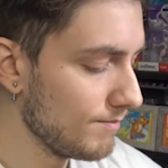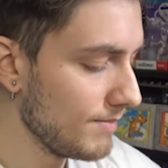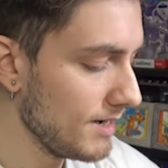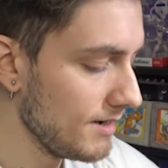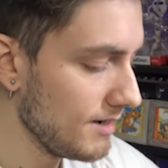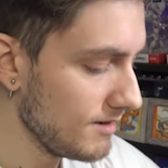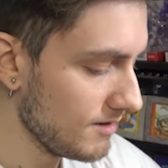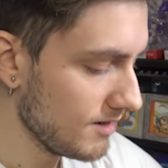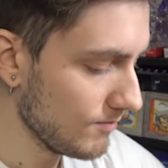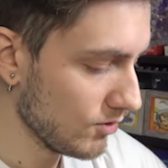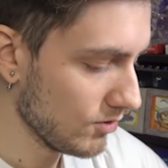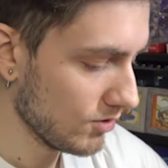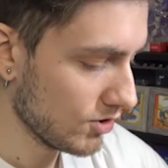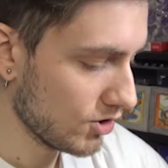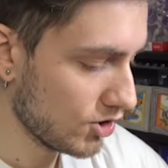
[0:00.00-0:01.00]

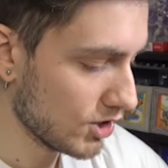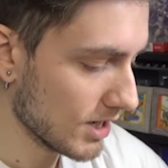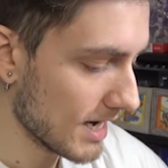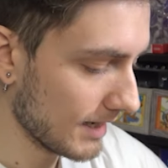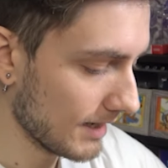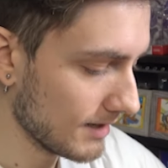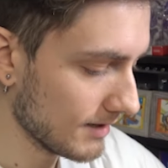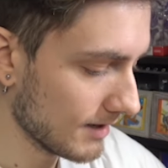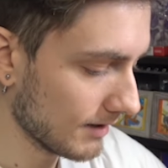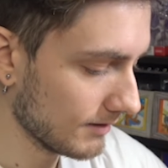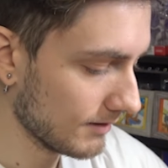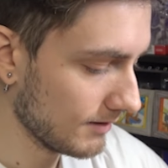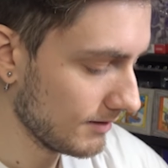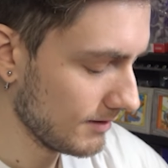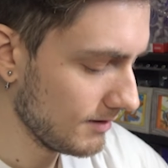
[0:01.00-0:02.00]
bellissimo
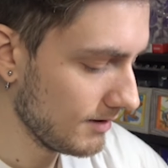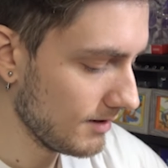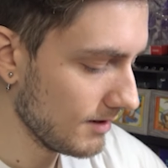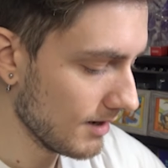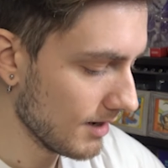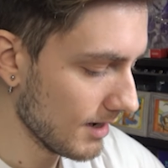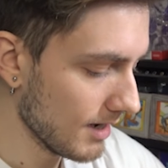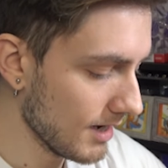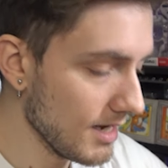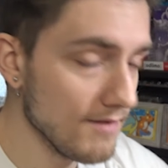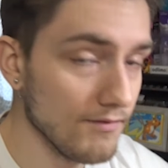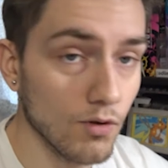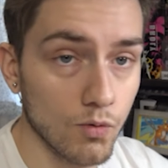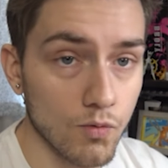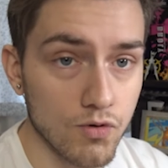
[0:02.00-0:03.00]
Charizard di
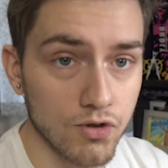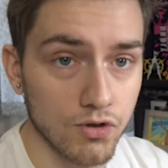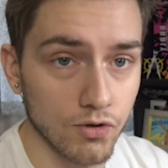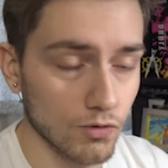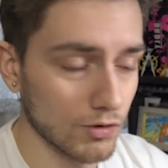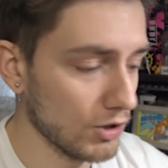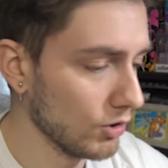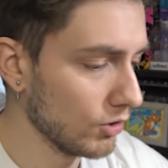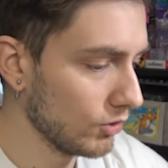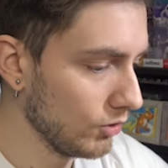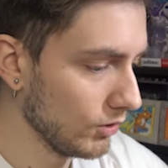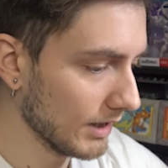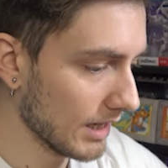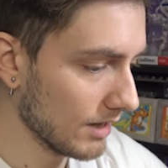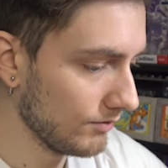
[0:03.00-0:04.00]
evoluzioni
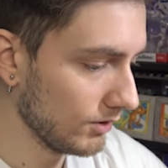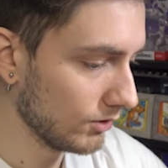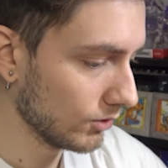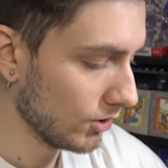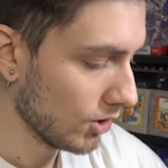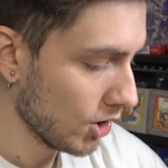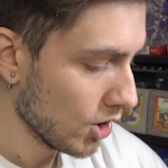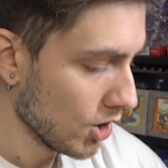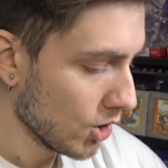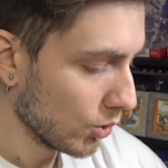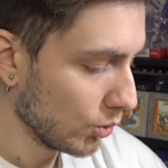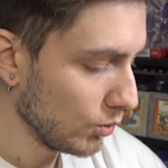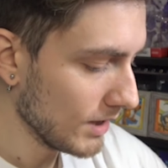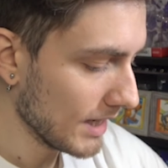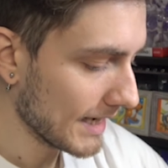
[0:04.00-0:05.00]
onografico
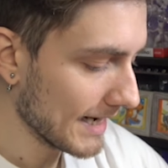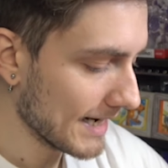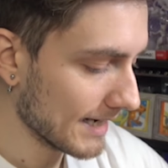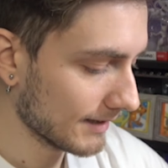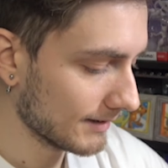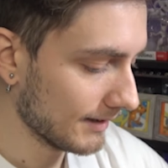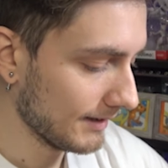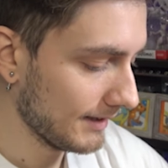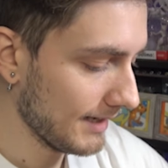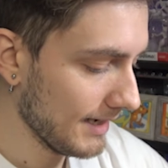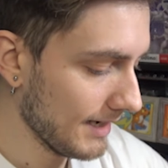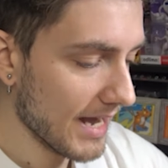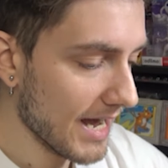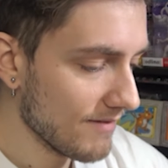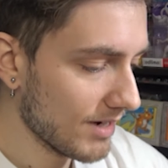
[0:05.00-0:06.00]
una carta
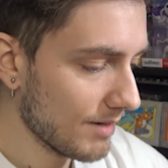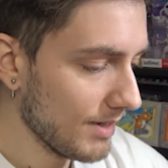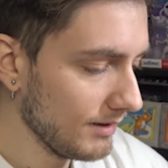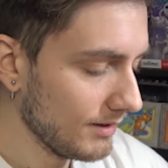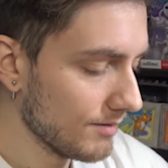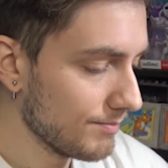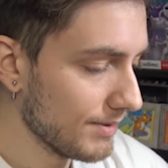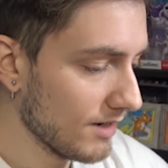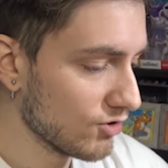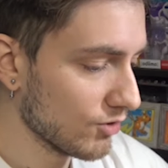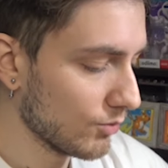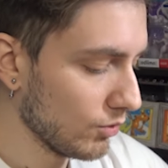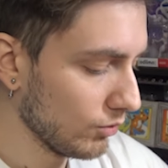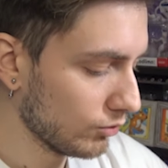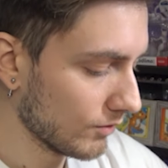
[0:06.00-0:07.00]
che ha veramente preso
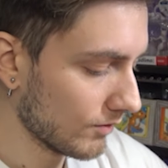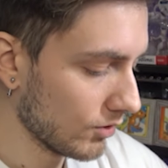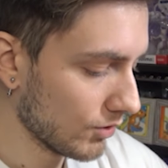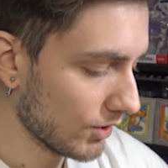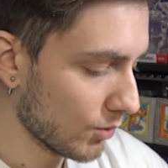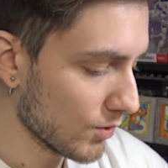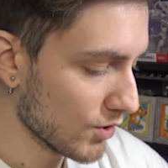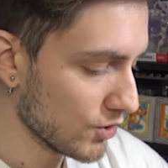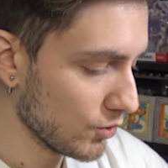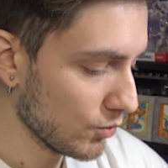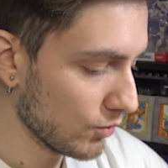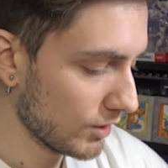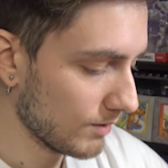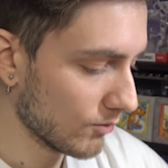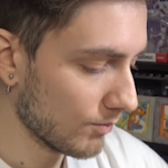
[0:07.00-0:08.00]
molto valore in
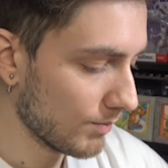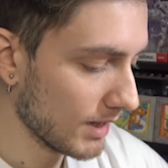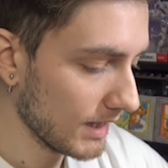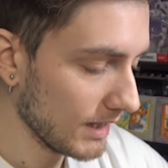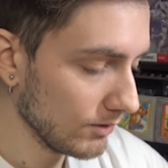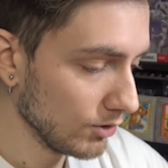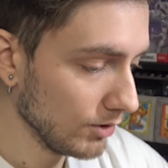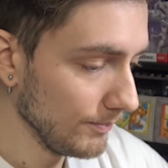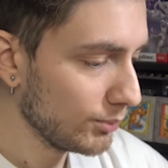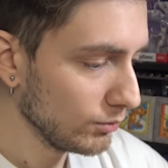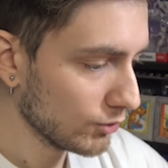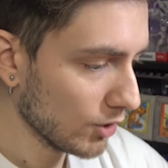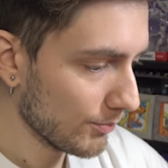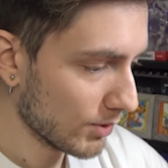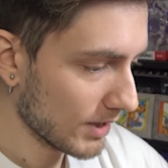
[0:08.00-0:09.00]
quest'ultimo periodo.
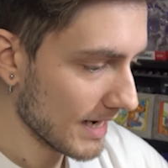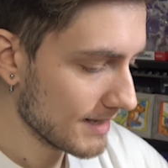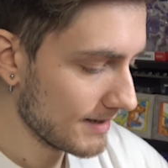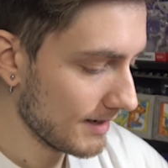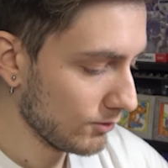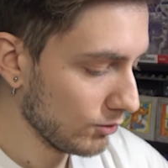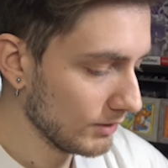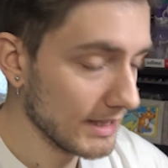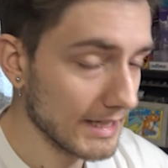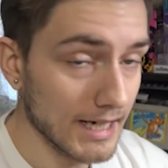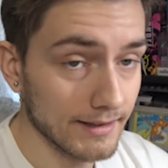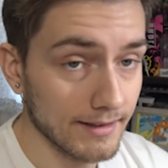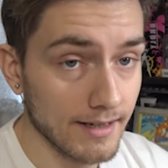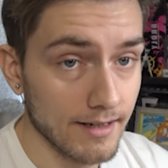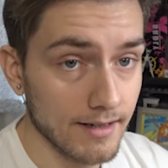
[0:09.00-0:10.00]
Purtroppo, ragazzi, tutte le
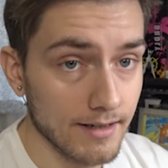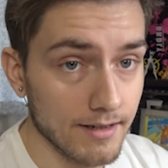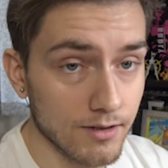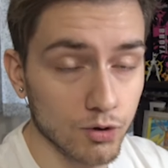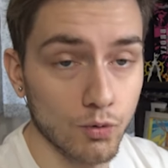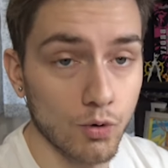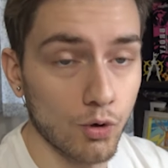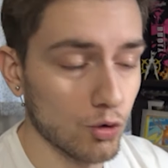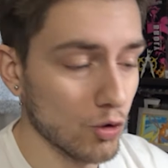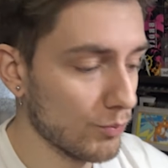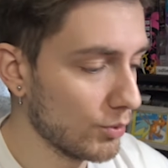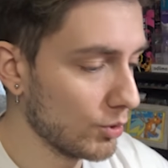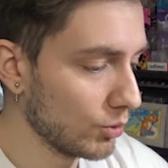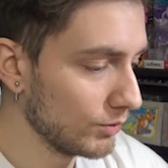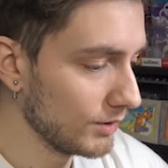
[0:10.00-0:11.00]
carte eh, sono in
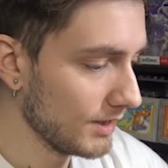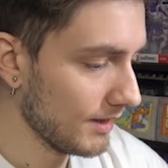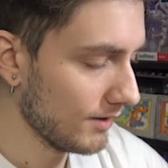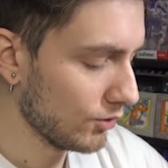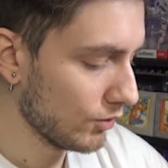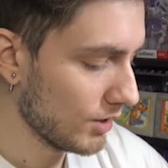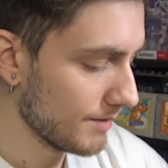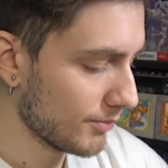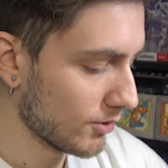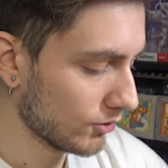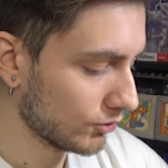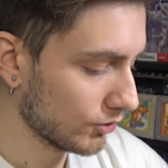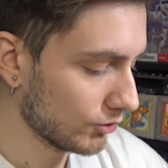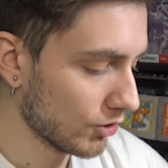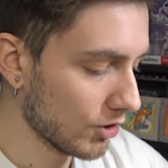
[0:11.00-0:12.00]
top loader, non le
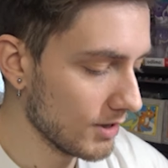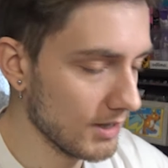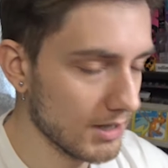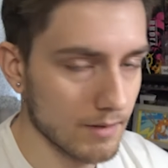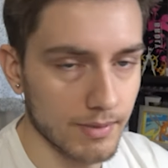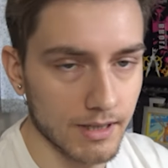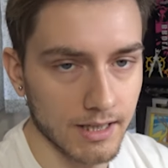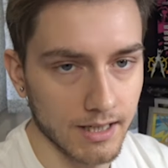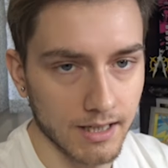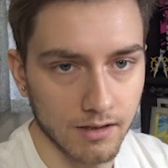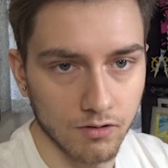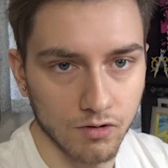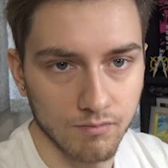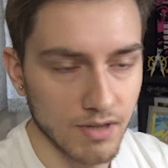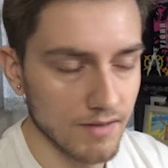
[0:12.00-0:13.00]
posso togliere
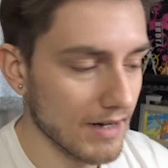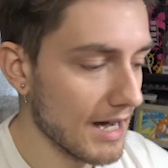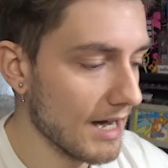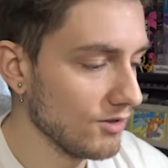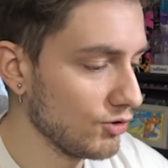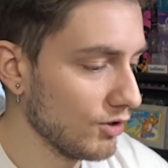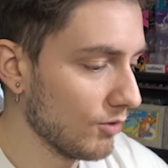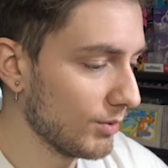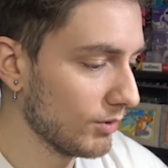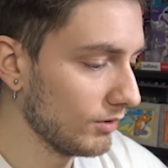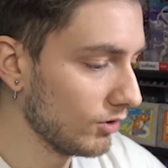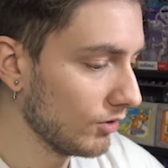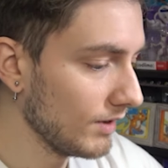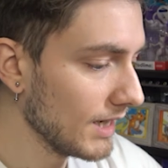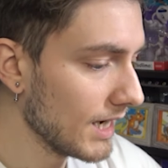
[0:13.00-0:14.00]
perché non mi va, cioè ho paura
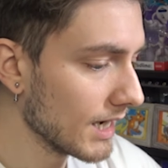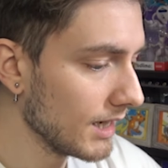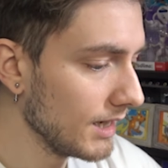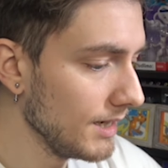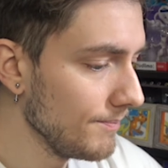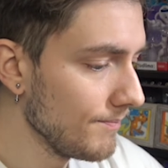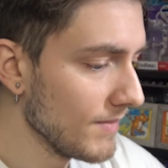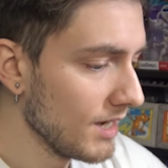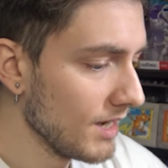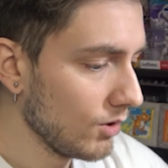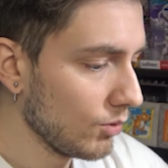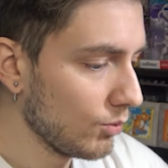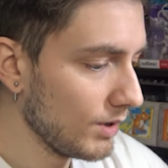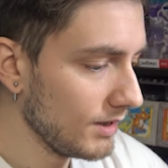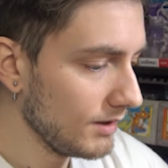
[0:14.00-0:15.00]
di rovinarle
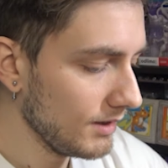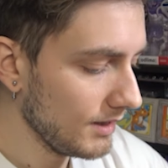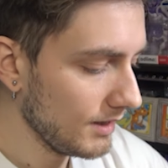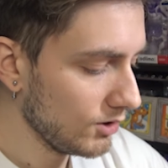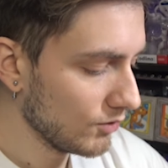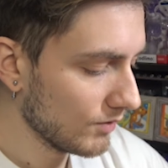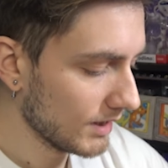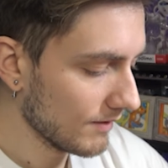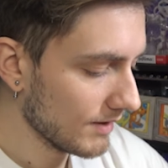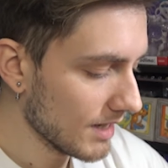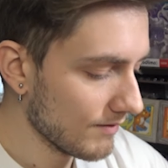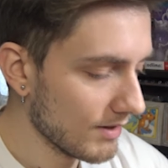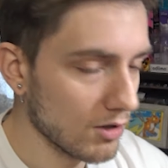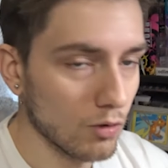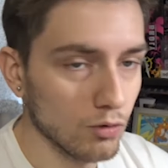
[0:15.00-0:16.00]
quindi dovrete
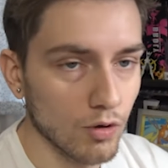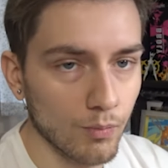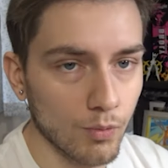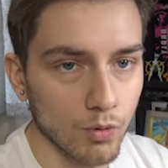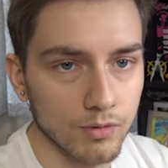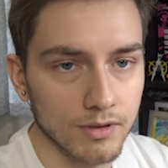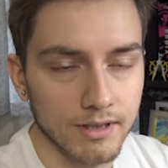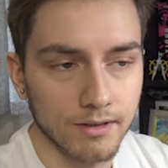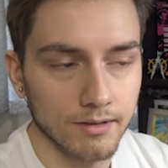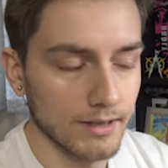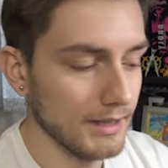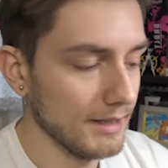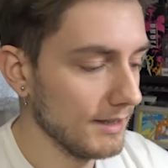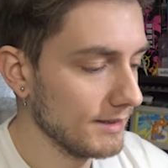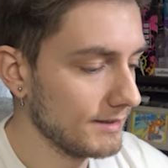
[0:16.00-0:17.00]
vedere bene col top loader
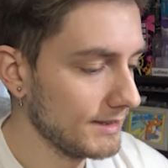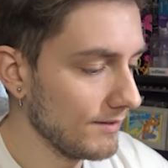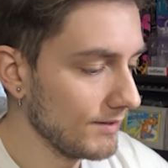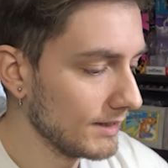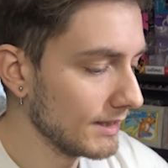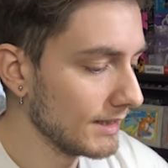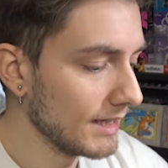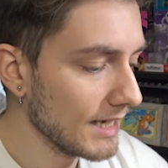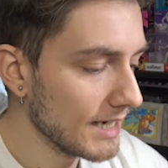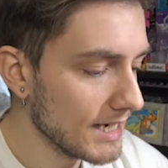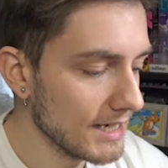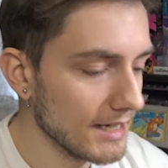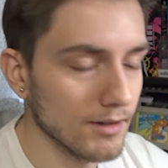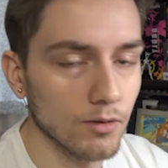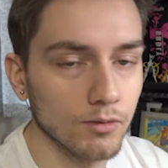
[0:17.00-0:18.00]
e se vedete delle
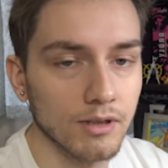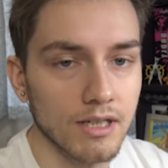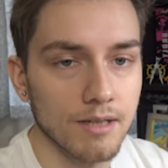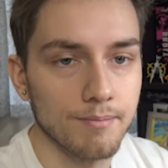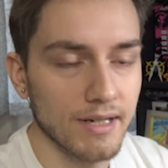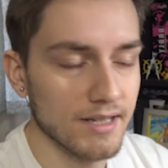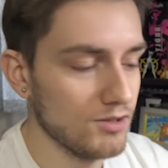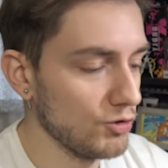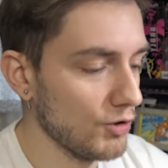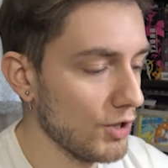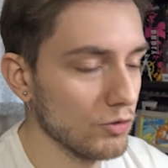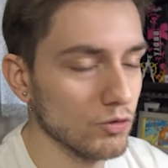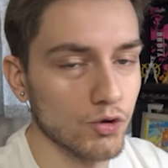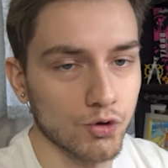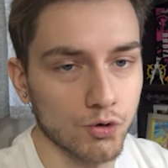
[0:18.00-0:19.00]
righe o delle pressioni
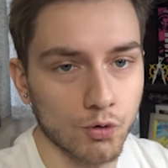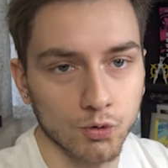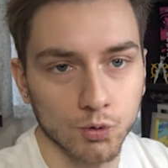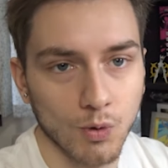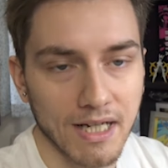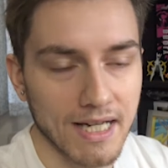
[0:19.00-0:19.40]
non sono sulla